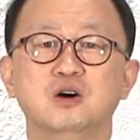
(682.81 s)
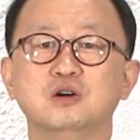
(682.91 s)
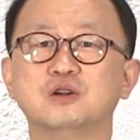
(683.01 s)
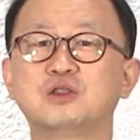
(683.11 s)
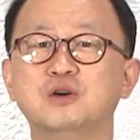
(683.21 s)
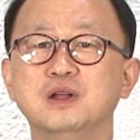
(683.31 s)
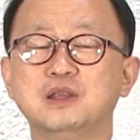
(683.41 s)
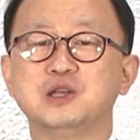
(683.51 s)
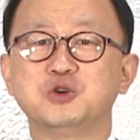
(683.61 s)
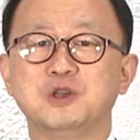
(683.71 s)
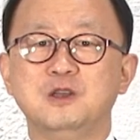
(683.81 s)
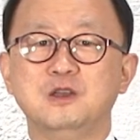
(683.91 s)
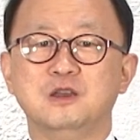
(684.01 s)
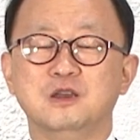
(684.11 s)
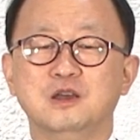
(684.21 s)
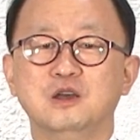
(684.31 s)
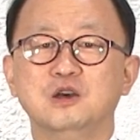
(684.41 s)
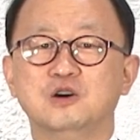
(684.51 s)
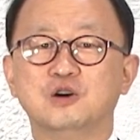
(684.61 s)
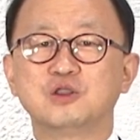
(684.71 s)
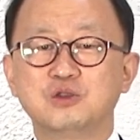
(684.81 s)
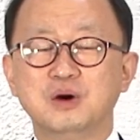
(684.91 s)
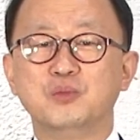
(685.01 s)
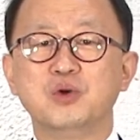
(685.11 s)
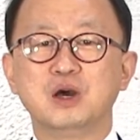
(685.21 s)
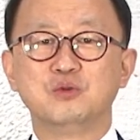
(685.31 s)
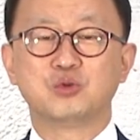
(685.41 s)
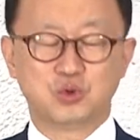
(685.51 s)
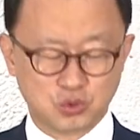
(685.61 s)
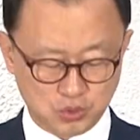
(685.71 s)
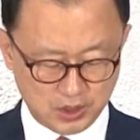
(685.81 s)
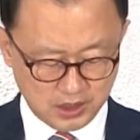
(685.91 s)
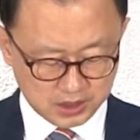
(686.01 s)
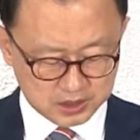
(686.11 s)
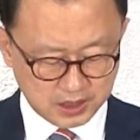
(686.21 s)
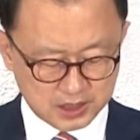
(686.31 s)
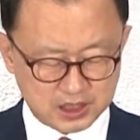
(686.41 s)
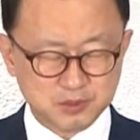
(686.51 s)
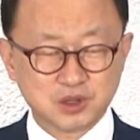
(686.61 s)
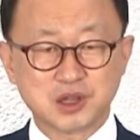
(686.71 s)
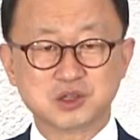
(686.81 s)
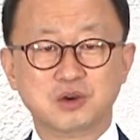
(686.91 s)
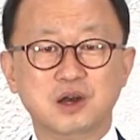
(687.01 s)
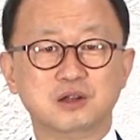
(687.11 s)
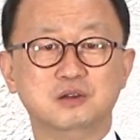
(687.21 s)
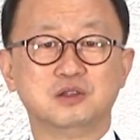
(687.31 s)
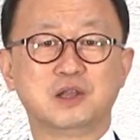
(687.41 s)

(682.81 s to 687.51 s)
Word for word: 어떠한 대적이 어떠한 모양으로 그 하나님을 대정, 어,